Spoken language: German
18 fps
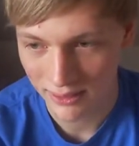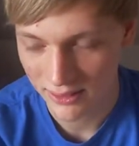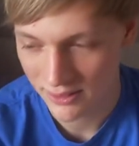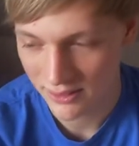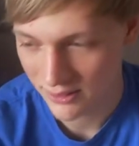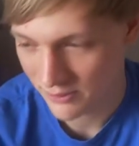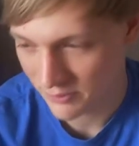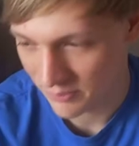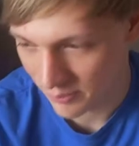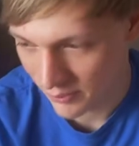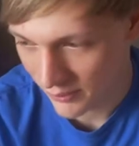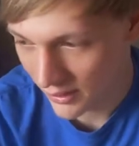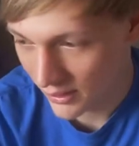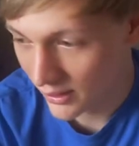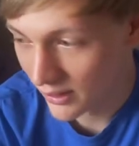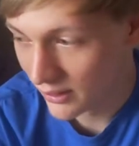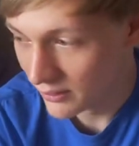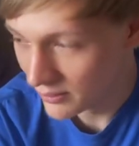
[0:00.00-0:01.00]
Ich
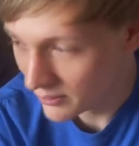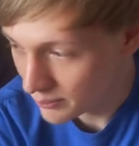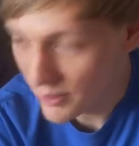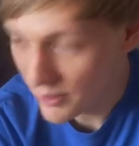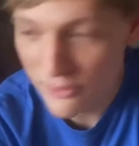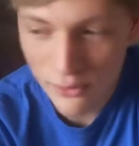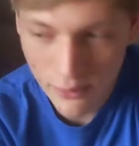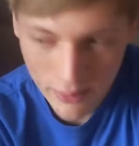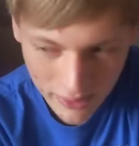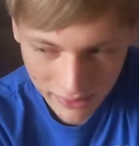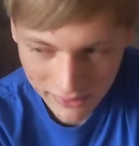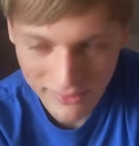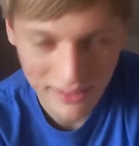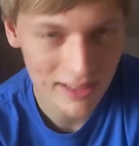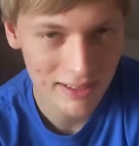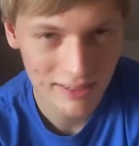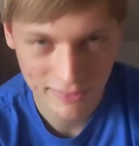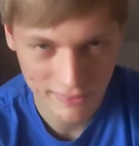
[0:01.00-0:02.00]
persönlich
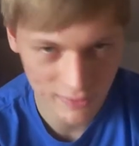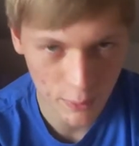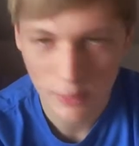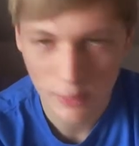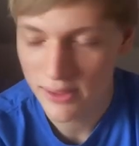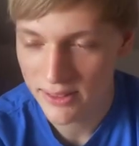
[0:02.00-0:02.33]
sehe das auch